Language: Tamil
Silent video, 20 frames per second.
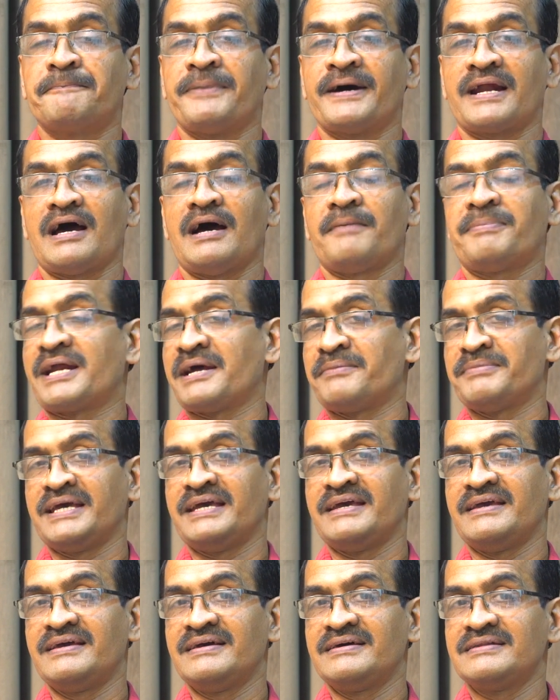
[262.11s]
பராபரமே
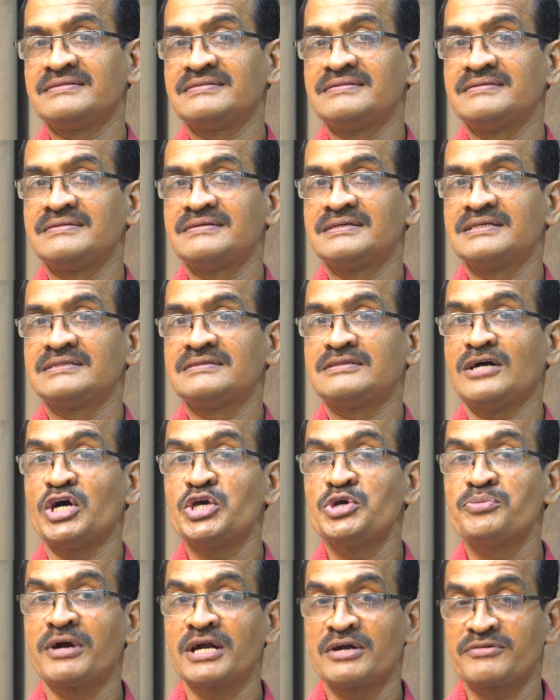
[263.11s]

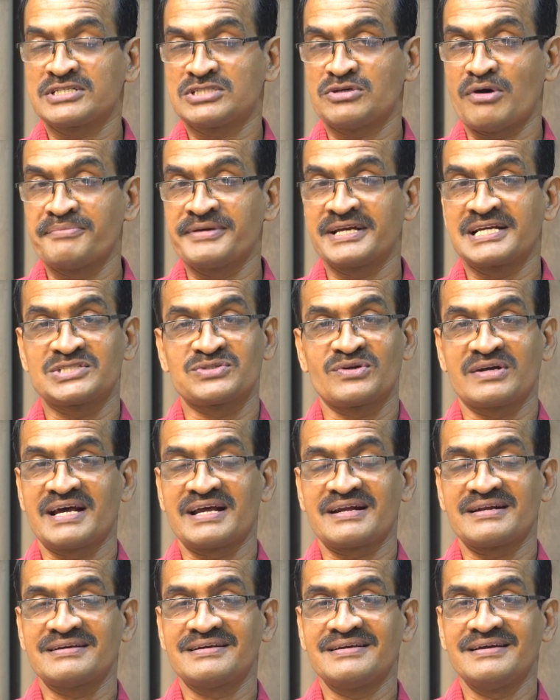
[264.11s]
தாயுமானவர் சுவாமிகள் சொல்கிறார்